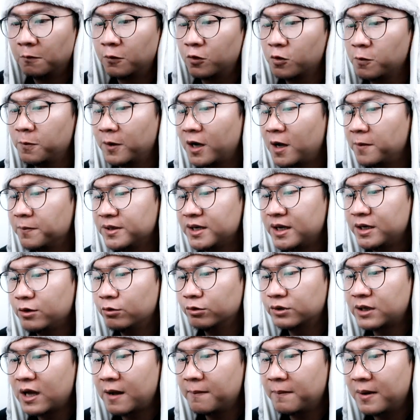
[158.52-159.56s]
Merupakan
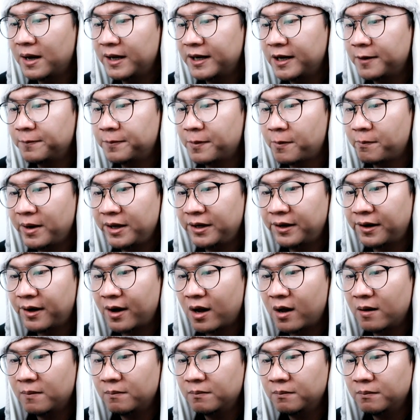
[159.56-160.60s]
penyanyi utama dan pemain
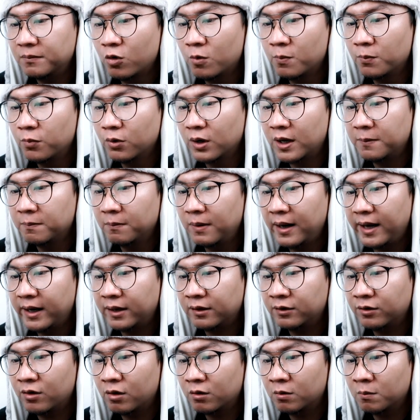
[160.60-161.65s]
drum kumpulan
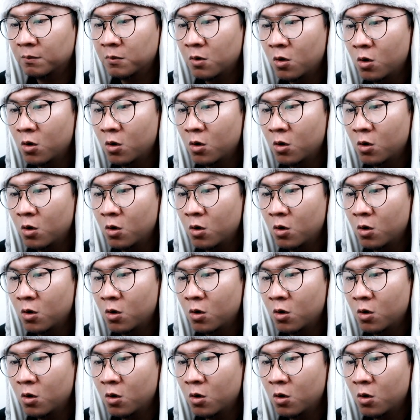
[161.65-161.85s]
Black Dog